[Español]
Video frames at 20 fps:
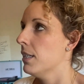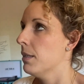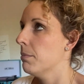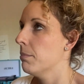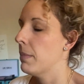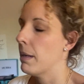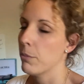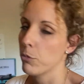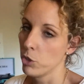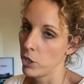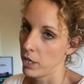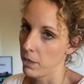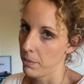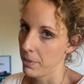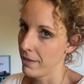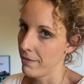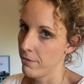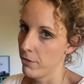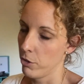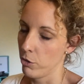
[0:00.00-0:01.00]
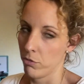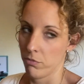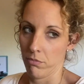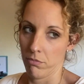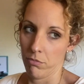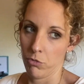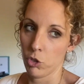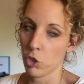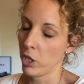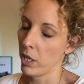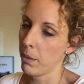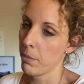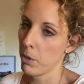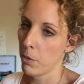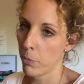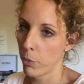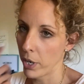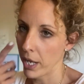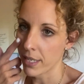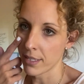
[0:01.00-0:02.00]
Vamos a ir viendo. Yo es que veo
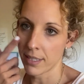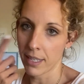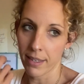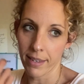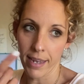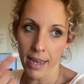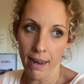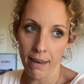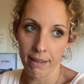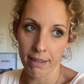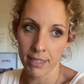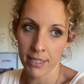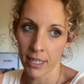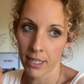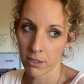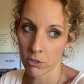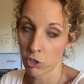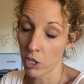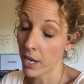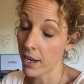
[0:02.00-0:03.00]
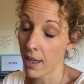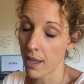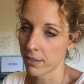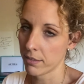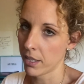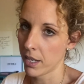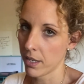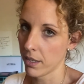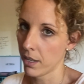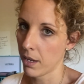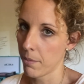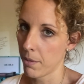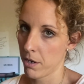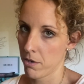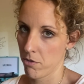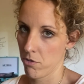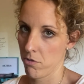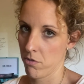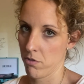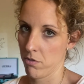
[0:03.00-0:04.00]
por ahí señales que no nada tienen que ver
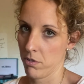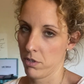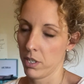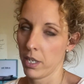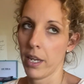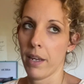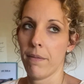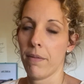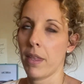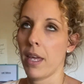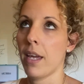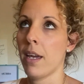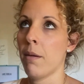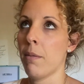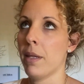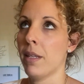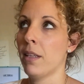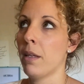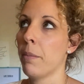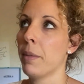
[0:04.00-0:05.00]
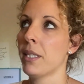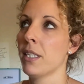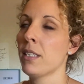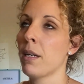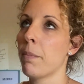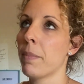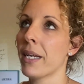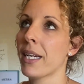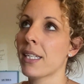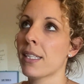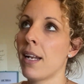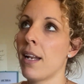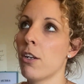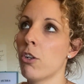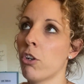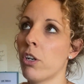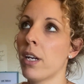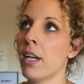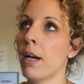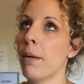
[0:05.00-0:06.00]
con Evidentemente, si aplicas la
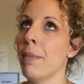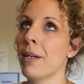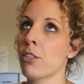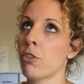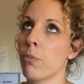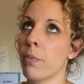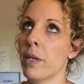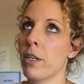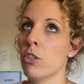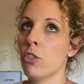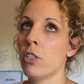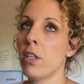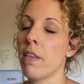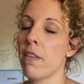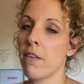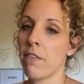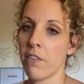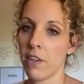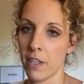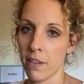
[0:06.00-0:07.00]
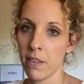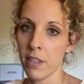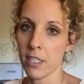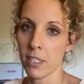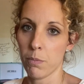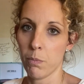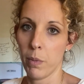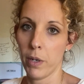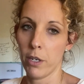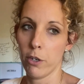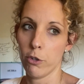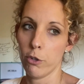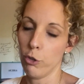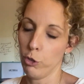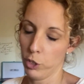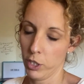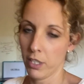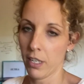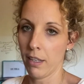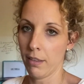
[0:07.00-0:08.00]
lógica, más o menos te defiendes, pero no
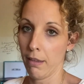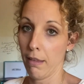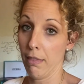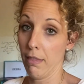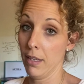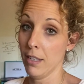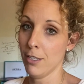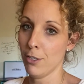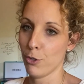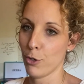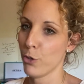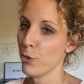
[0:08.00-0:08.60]
se trata de eso.